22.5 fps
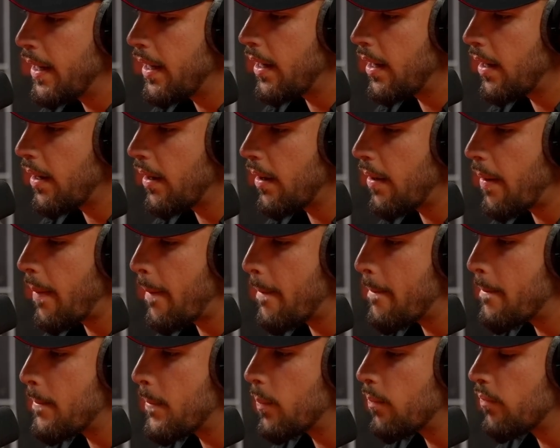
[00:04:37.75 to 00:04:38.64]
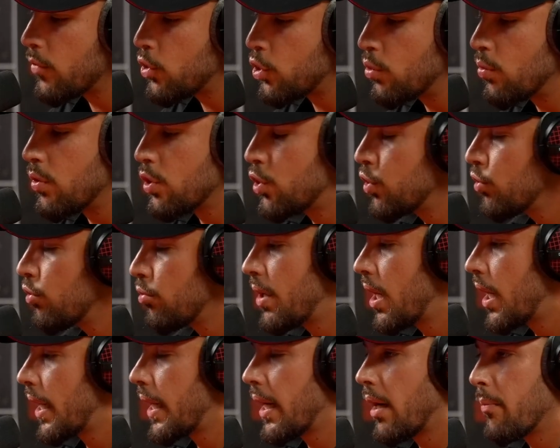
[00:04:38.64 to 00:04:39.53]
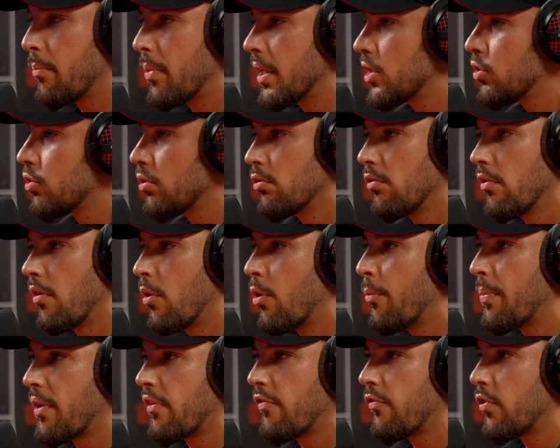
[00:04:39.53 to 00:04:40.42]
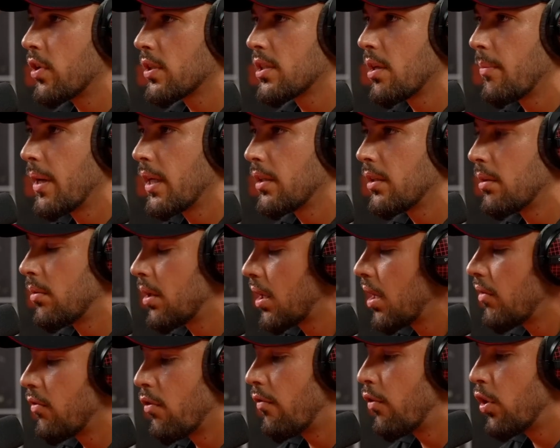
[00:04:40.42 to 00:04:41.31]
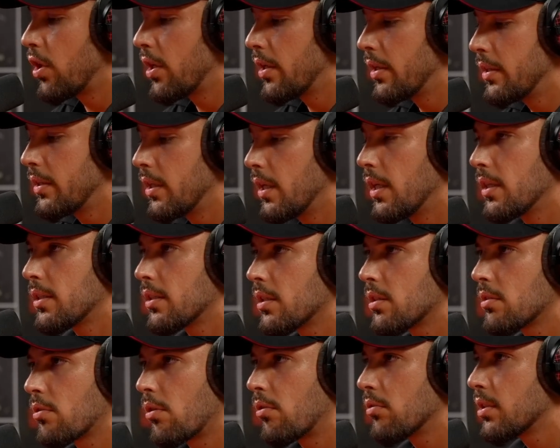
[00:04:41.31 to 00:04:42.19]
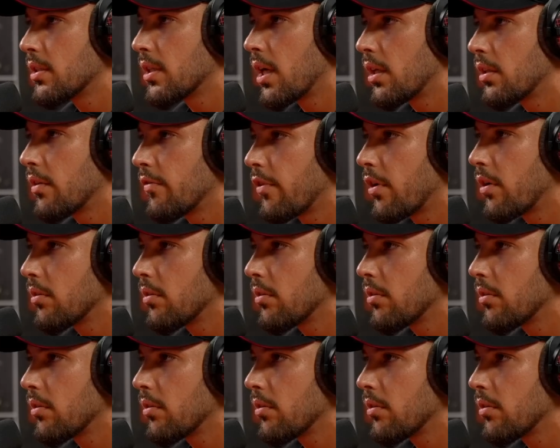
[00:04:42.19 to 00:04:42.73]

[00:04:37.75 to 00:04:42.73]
e um, 500 bianca era il pezzo che dovevamo per forza mettere che avevo voglia di dire sta stronzata.